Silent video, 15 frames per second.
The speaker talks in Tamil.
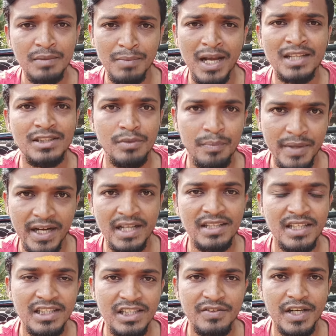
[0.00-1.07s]
மேக்ஸிமம்
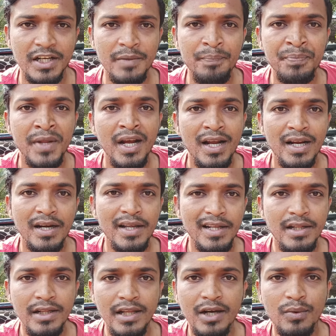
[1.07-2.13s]
எனக்கு தெரிஞ்ச வரைக்கும் இன்னும்
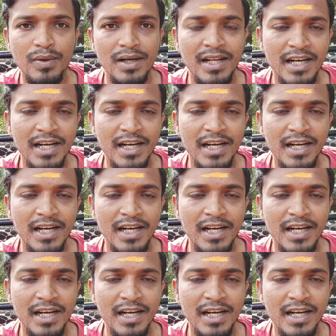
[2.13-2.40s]
இந்தியாவுக்குள்ளே